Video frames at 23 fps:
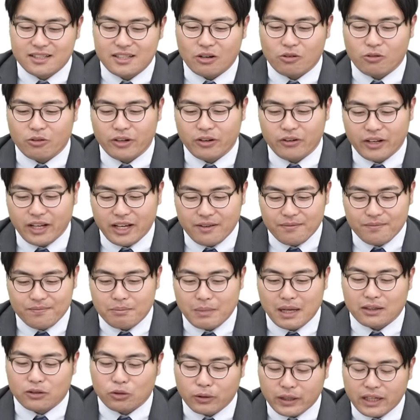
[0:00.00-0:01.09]
じゃあこれをね、
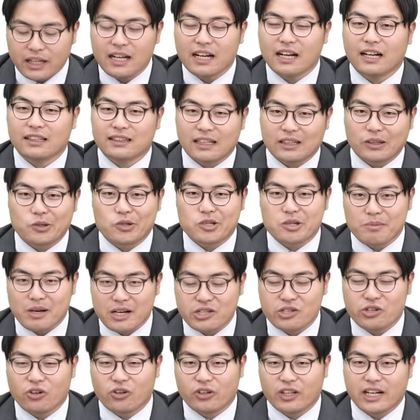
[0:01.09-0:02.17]
解けなかったとしま
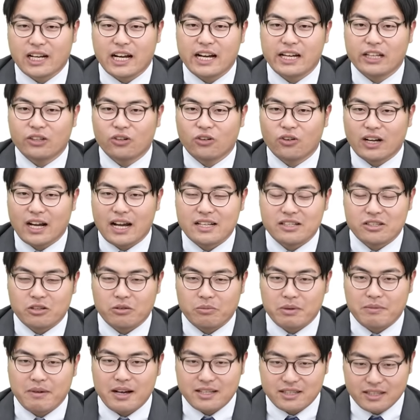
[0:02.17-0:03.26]
しょう。で回答回数読
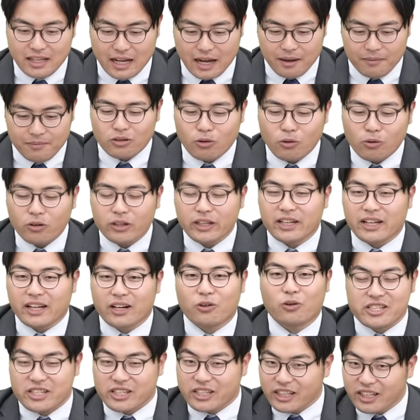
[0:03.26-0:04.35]
みました。ここで
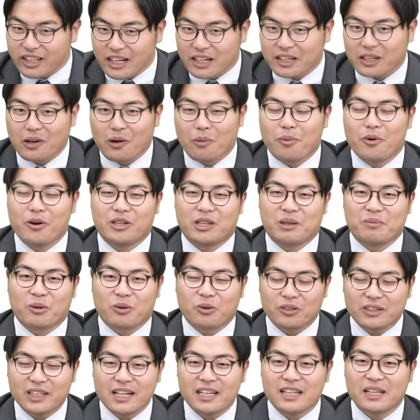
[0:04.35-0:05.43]
ね、式だけ覚えても
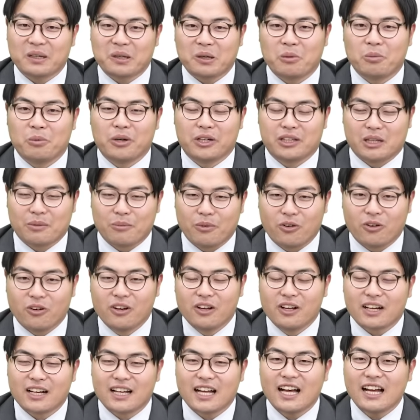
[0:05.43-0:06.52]
答えだけ覚えても考
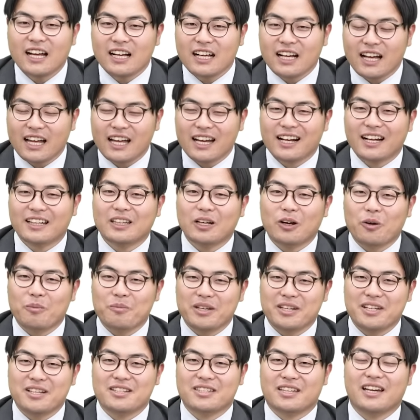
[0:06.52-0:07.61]
え方を
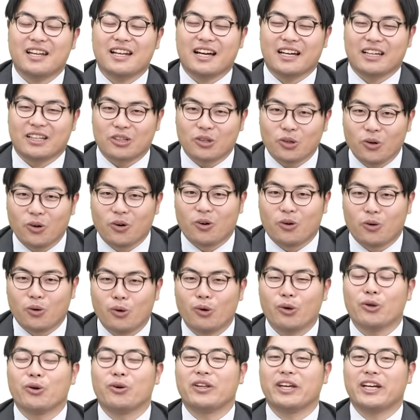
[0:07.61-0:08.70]
身につけないと
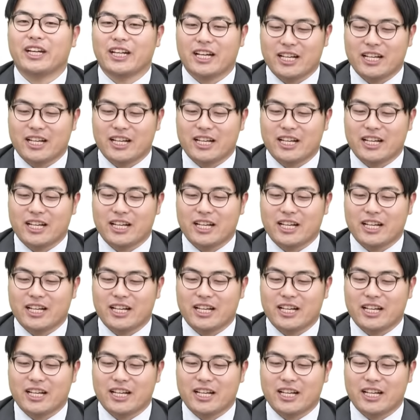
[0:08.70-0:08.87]
応用でき